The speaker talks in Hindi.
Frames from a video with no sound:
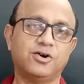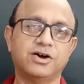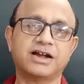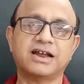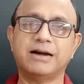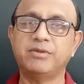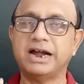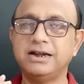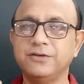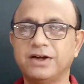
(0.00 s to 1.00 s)
और अगर आप
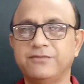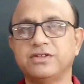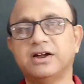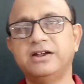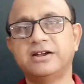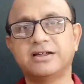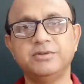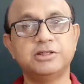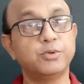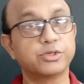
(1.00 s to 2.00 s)
95 से 100 के
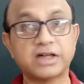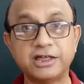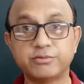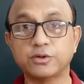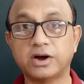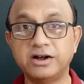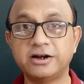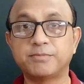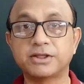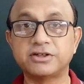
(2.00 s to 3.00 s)
बीच में और साइंस में तो
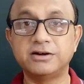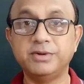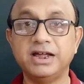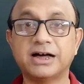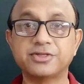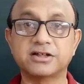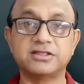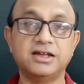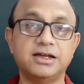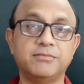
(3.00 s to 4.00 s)
100 परसेंट भी आ
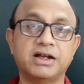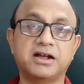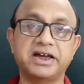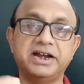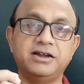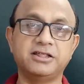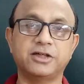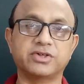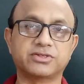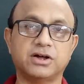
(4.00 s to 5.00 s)
सकते हैं मैं गारंटी
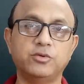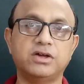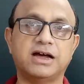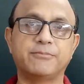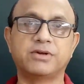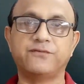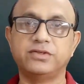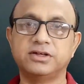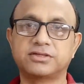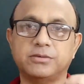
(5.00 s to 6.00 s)
दे सकता हूं कि आपके
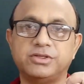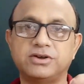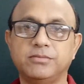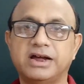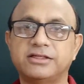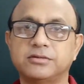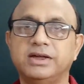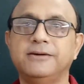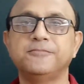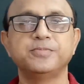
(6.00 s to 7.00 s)
फिजिक्स केमिस्ट्री मैथ्स में